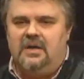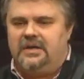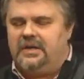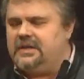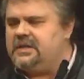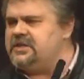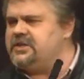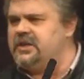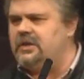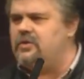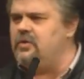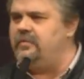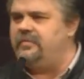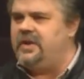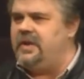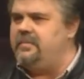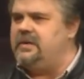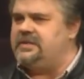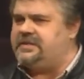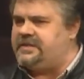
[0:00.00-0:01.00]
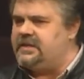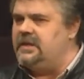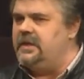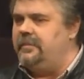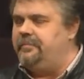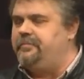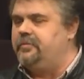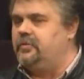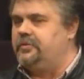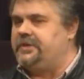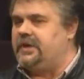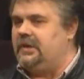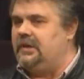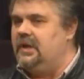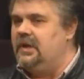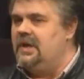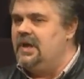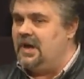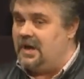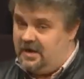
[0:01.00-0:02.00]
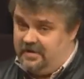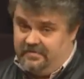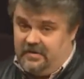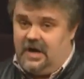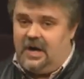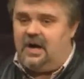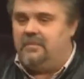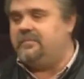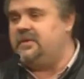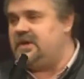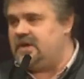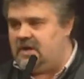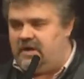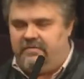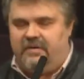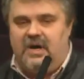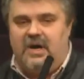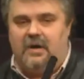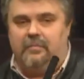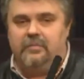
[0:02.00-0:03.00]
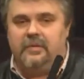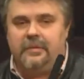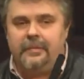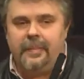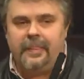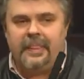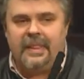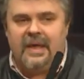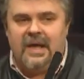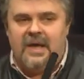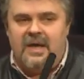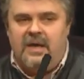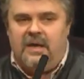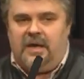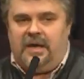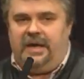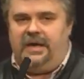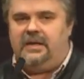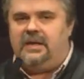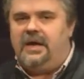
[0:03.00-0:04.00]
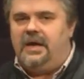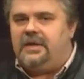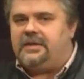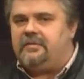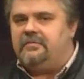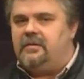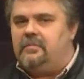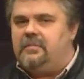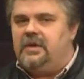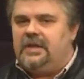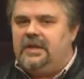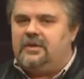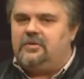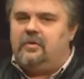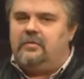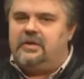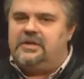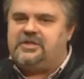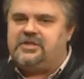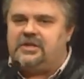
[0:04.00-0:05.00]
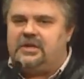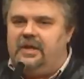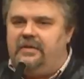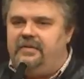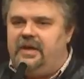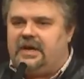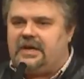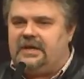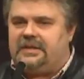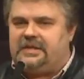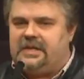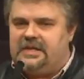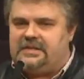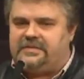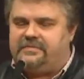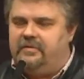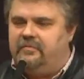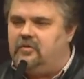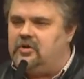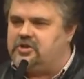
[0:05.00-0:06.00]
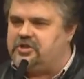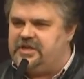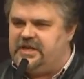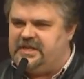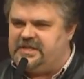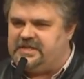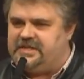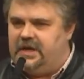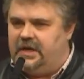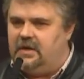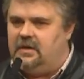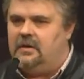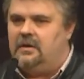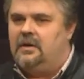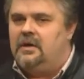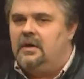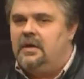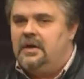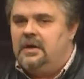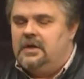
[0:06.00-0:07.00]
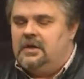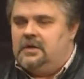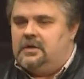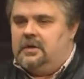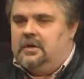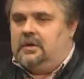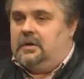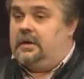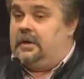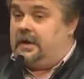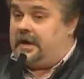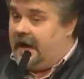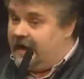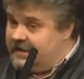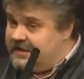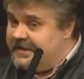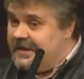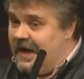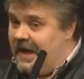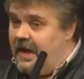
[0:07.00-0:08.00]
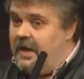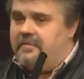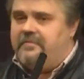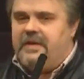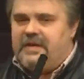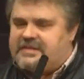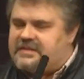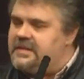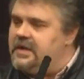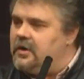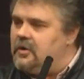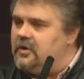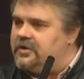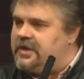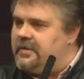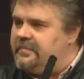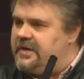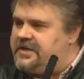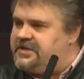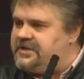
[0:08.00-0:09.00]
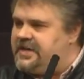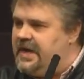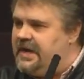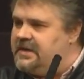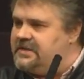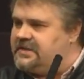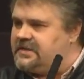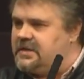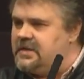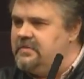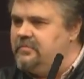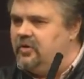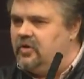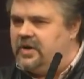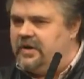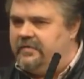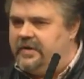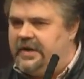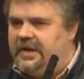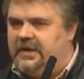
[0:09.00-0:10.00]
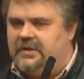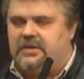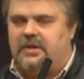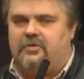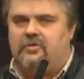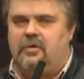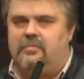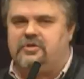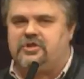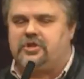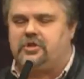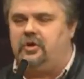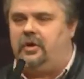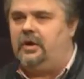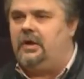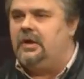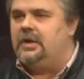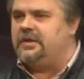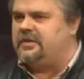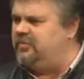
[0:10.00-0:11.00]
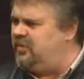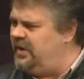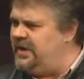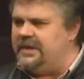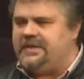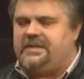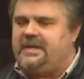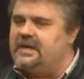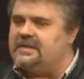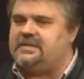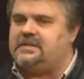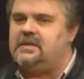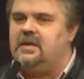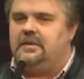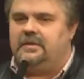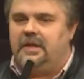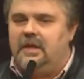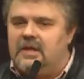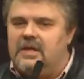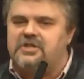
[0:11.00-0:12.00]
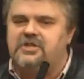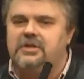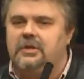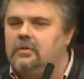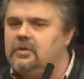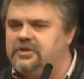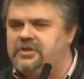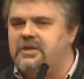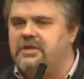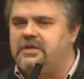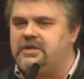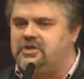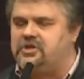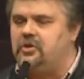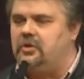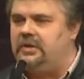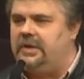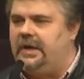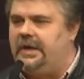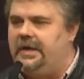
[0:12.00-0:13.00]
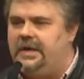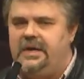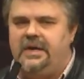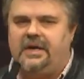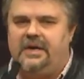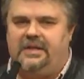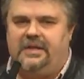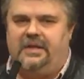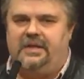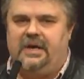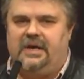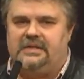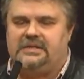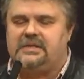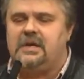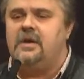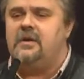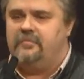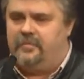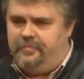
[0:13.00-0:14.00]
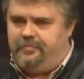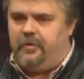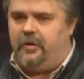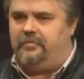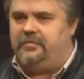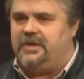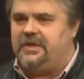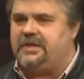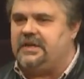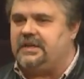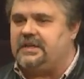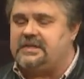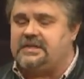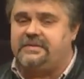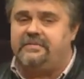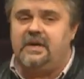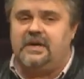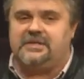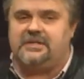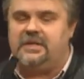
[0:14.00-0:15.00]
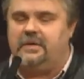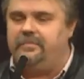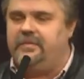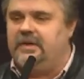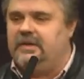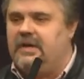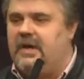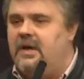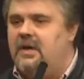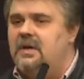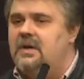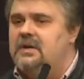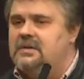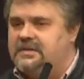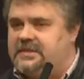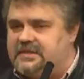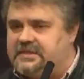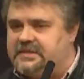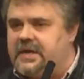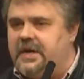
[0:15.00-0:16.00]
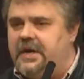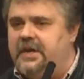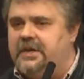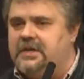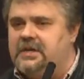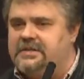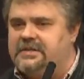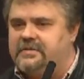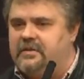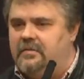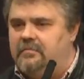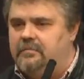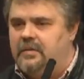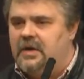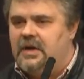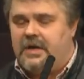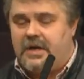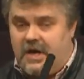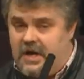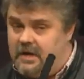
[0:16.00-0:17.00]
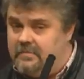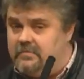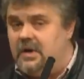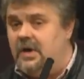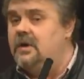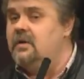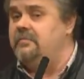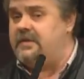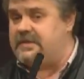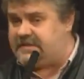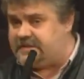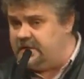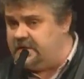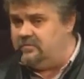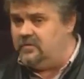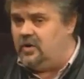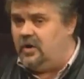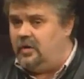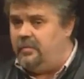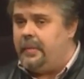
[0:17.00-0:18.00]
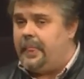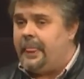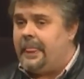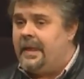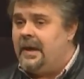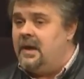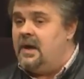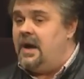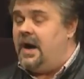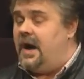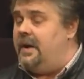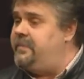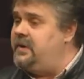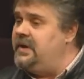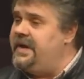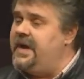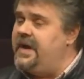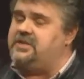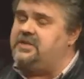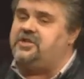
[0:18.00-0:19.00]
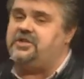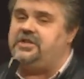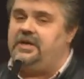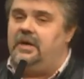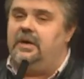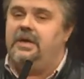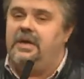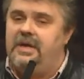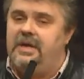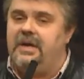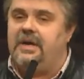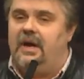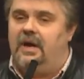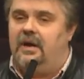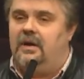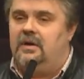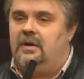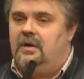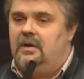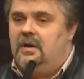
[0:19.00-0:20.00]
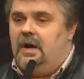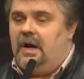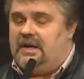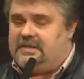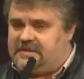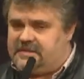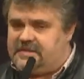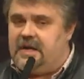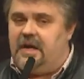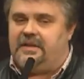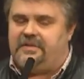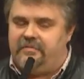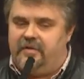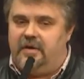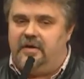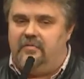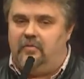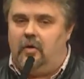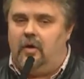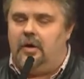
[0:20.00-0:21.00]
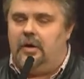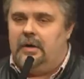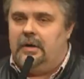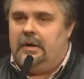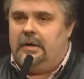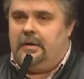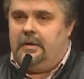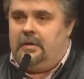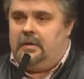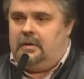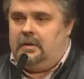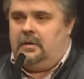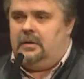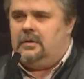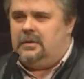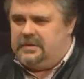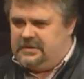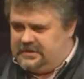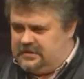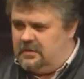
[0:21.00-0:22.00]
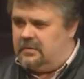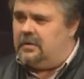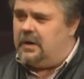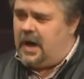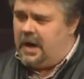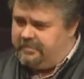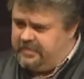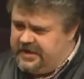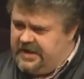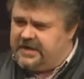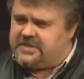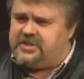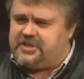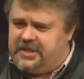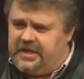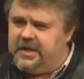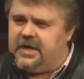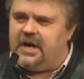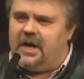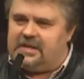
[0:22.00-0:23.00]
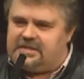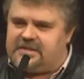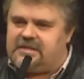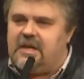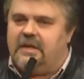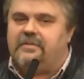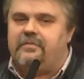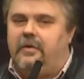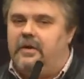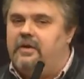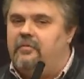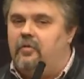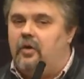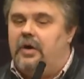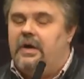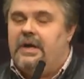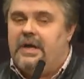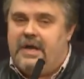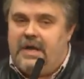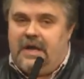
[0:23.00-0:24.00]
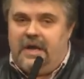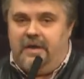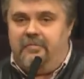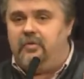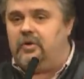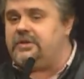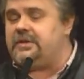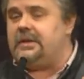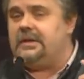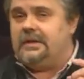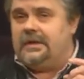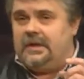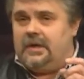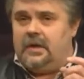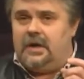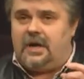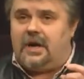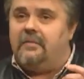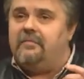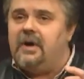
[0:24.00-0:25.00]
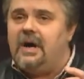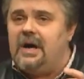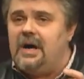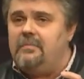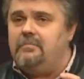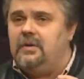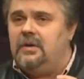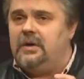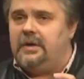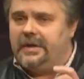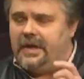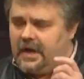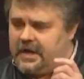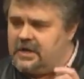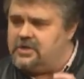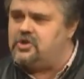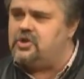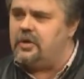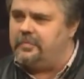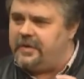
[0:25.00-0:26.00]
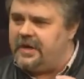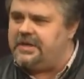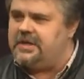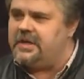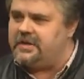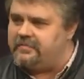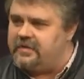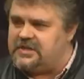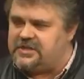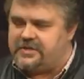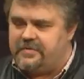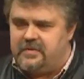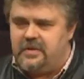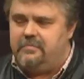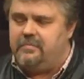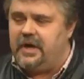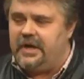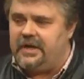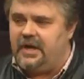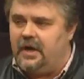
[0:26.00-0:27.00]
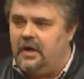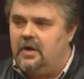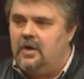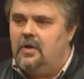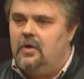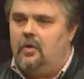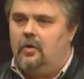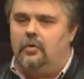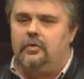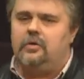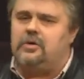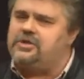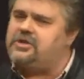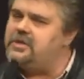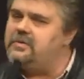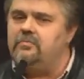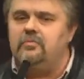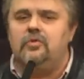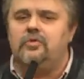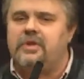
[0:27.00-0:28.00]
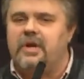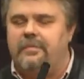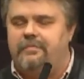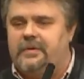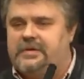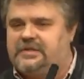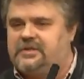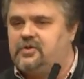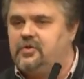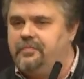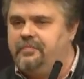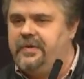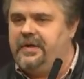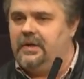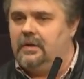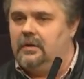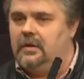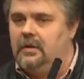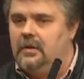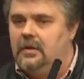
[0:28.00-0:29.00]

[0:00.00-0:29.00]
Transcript: Я даже одно время сильно путал Раваам и Раваам. И для этого молодого человека тест в его жизни – когда весь народ обращается к нему, говорит о том, что твой отец наложил очень тяжелое иго на нас. Вы помните, это связано было со строительством храма, в основном облегчи иго отца твоего, облегчи иго отца твоего. И вот Раваам, я хочу обратить ваше внимание, он очень мудро поступил.